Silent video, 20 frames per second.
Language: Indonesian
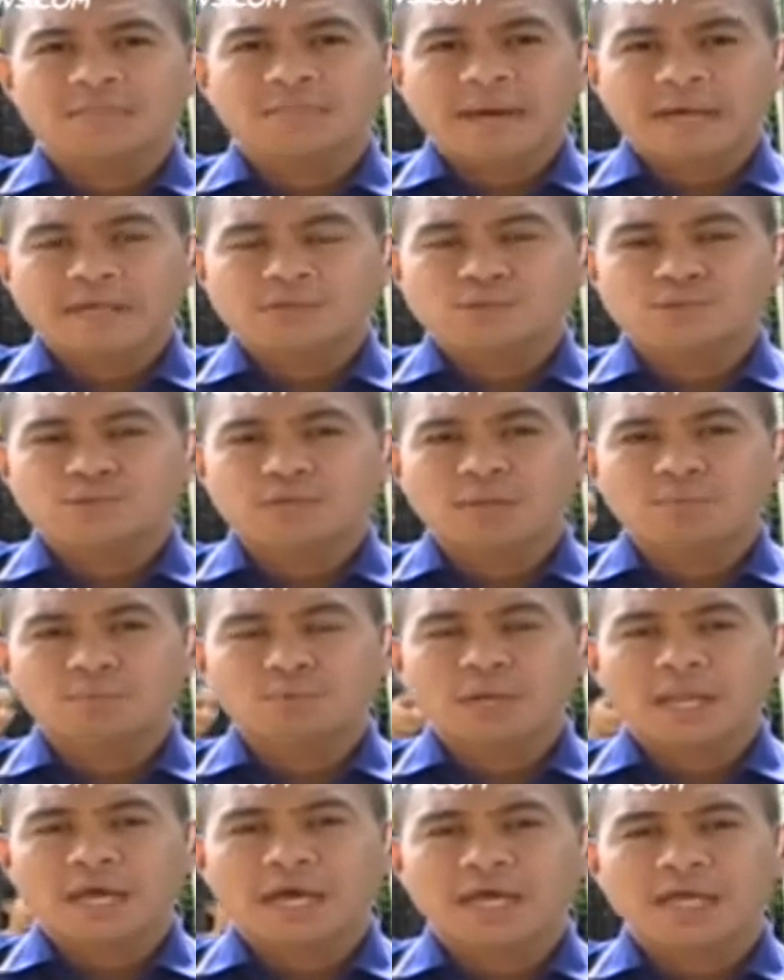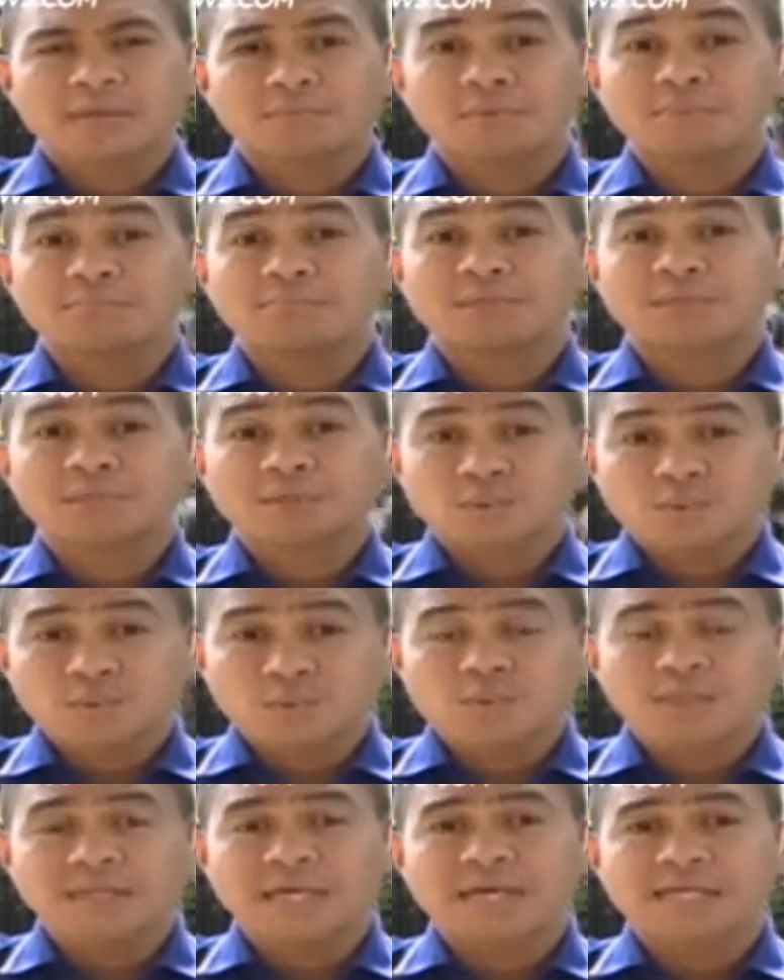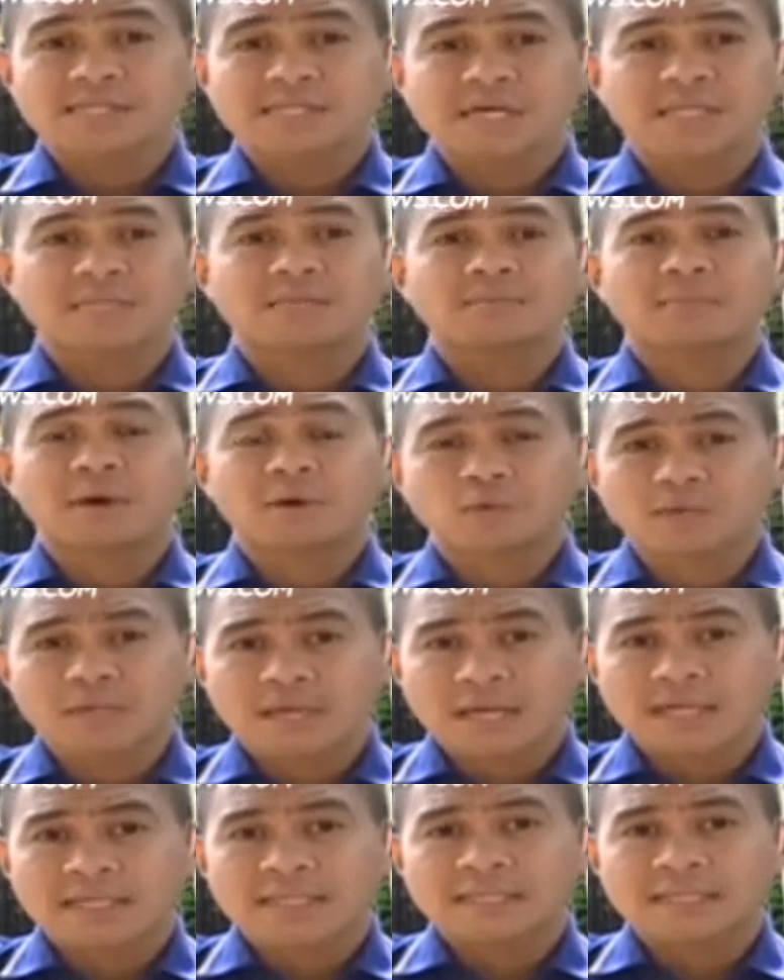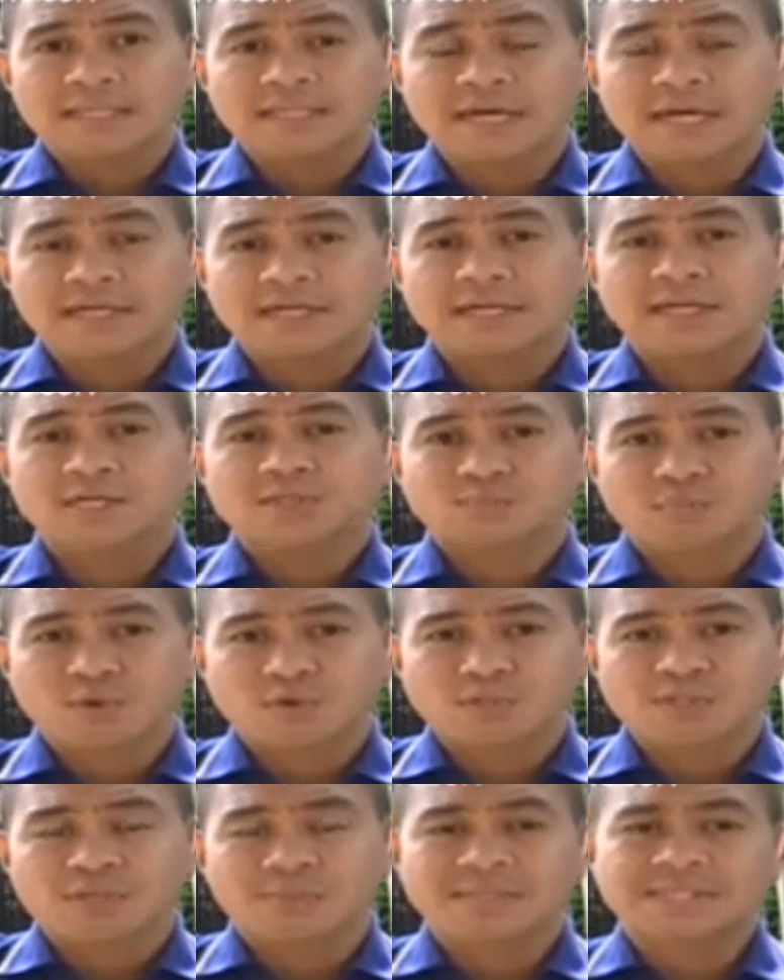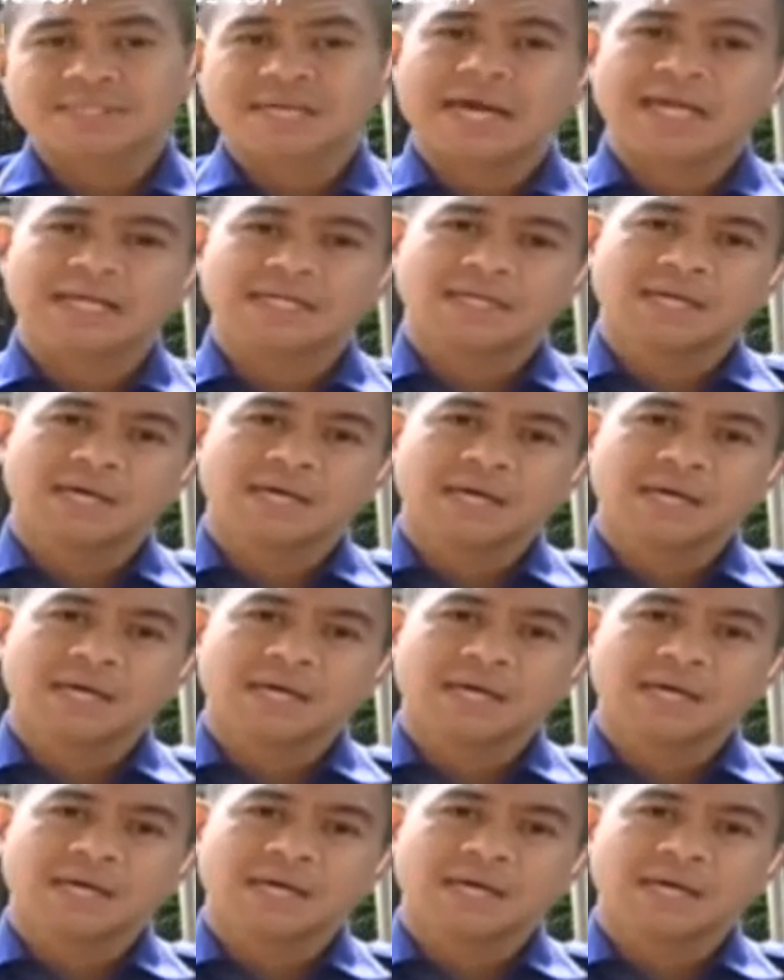Mike sudah mulai membiru dan saat dibangunkan tidak ada respon sama sekali